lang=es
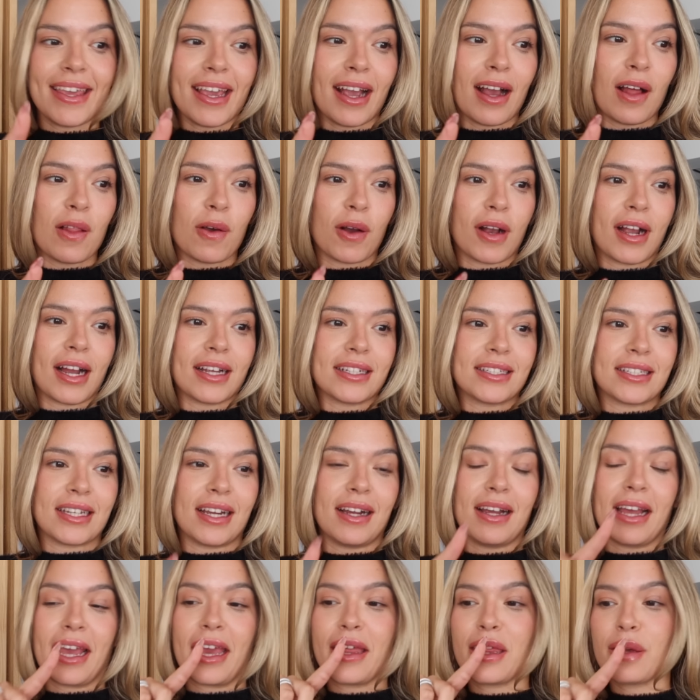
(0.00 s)
llegado a
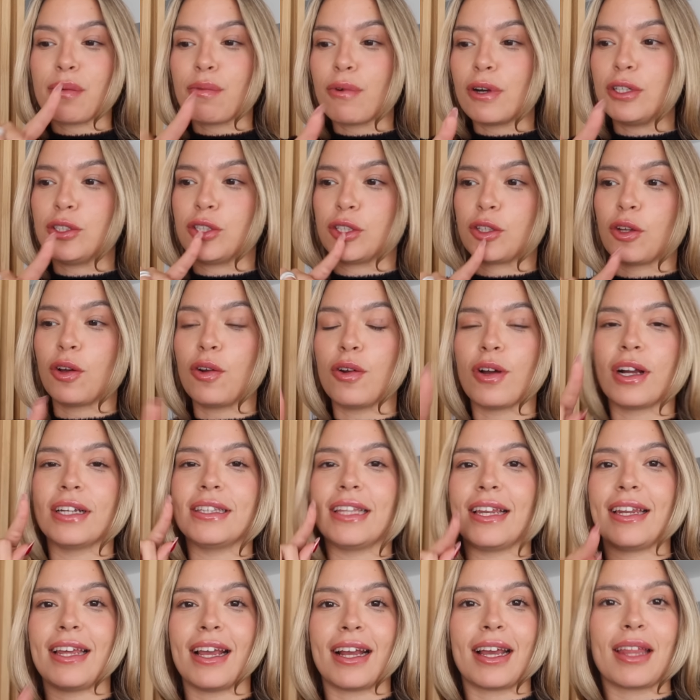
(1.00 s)
casa, he devuelto todo lo que
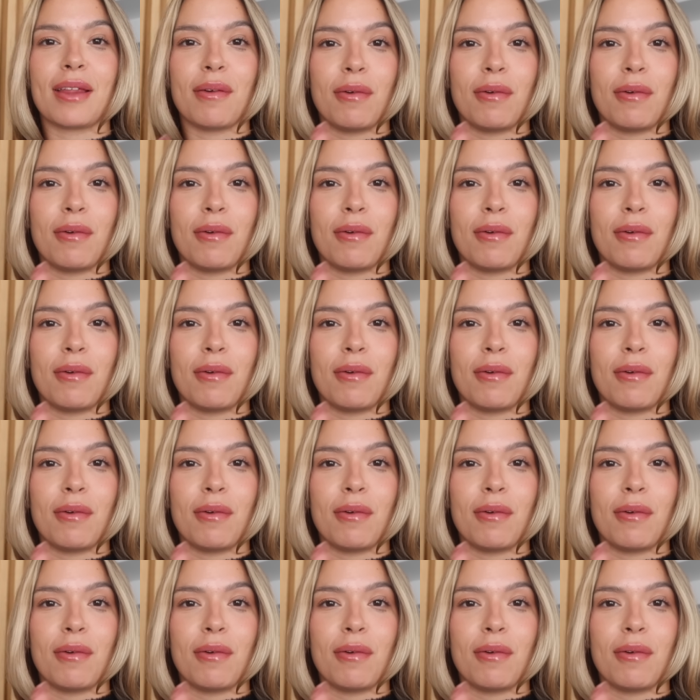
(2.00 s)
tenía que